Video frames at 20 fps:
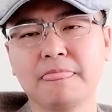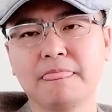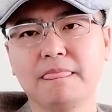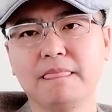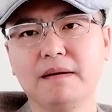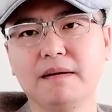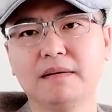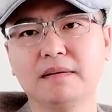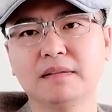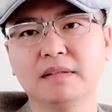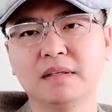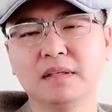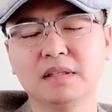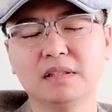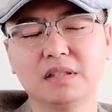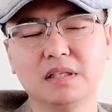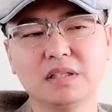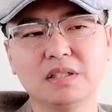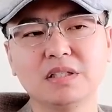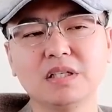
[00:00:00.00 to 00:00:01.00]
啊！
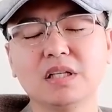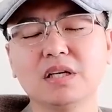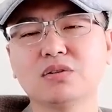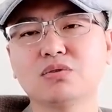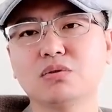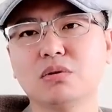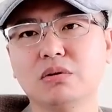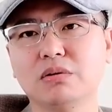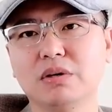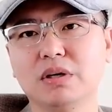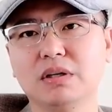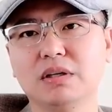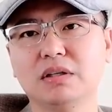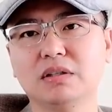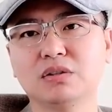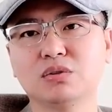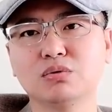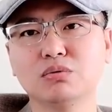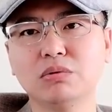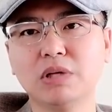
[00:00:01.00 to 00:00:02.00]
但是现在说回来了，
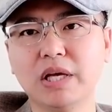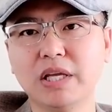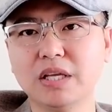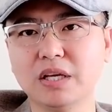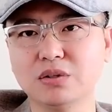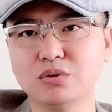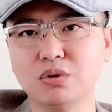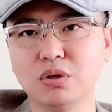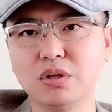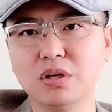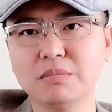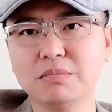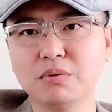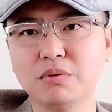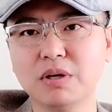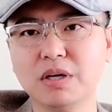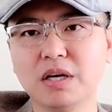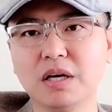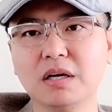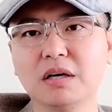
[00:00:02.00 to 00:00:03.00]
苏联也绝对不
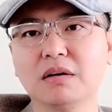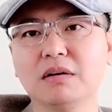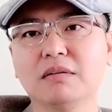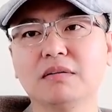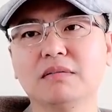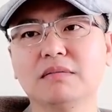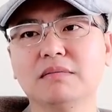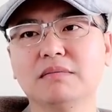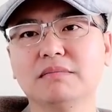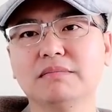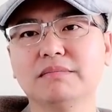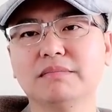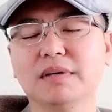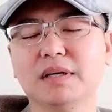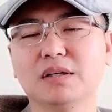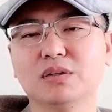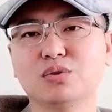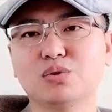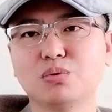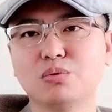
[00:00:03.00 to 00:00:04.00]
会让，
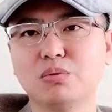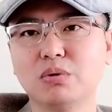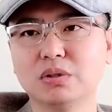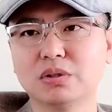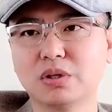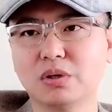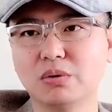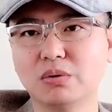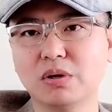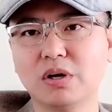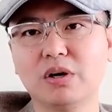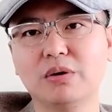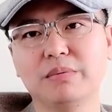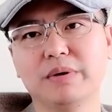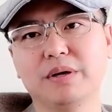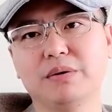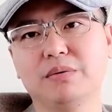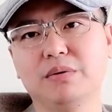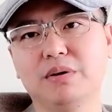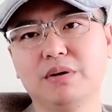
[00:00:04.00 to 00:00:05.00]
啊，中国投靠
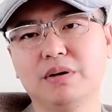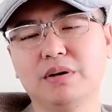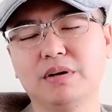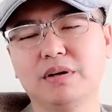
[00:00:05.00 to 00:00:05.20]
美国，